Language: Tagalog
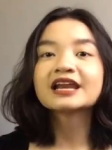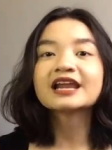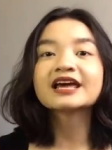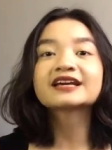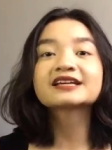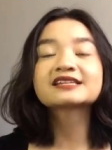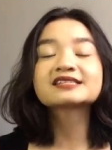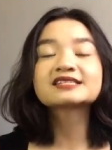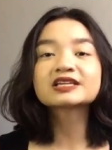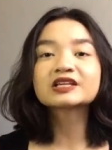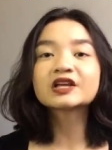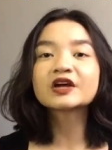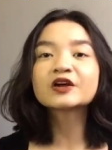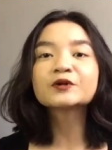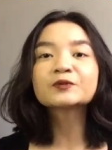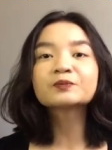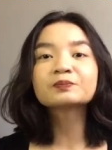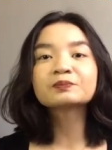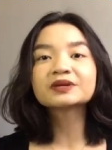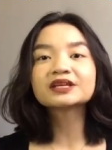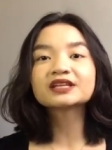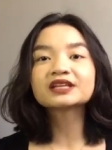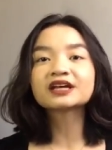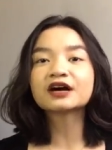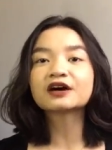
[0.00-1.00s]
Like sila yung
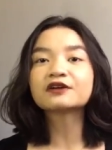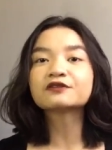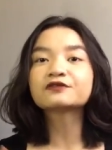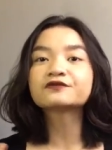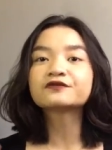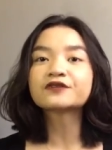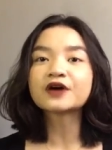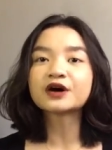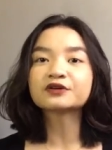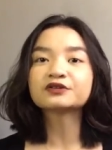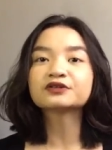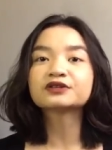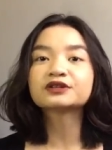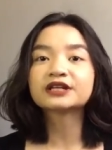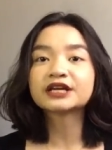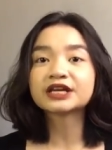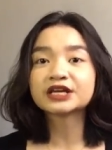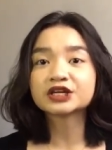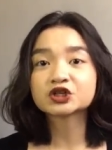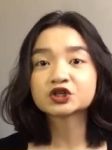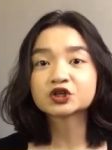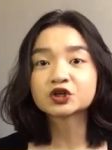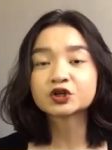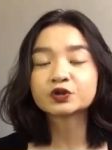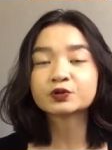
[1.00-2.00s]

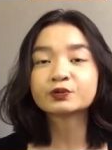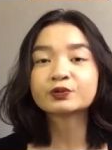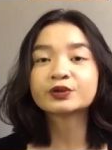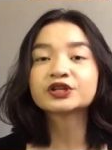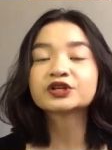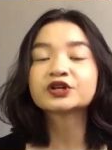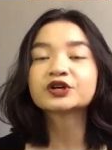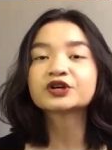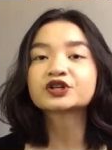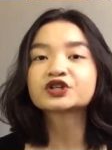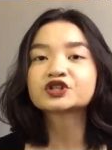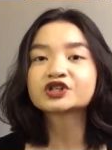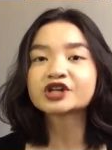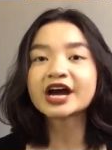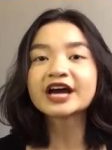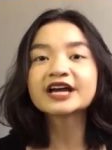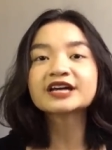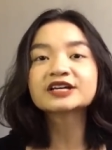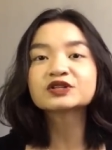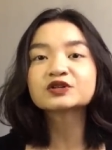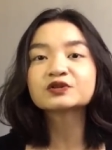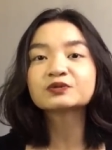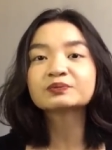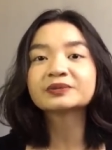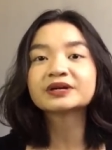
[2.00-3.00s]
pinaka-foundation when you're
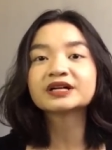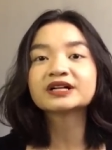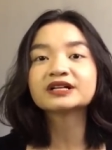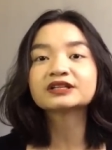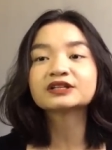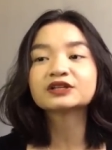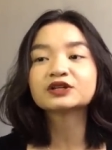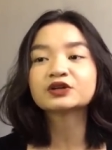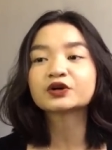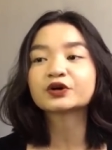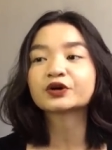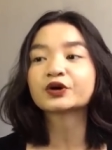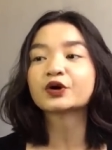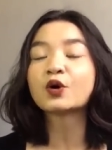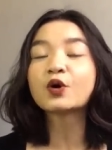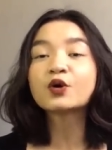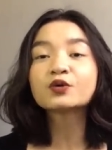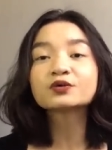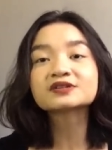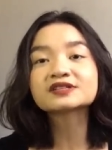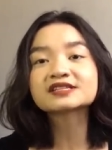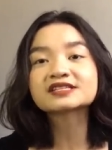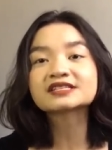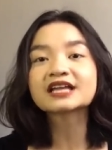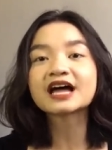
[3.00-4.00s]
trying to build your
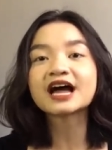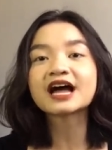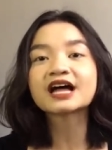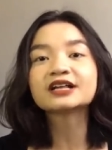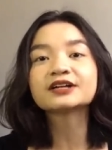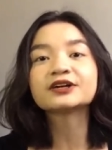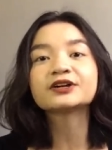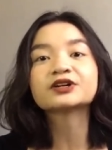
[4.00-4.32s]
own style,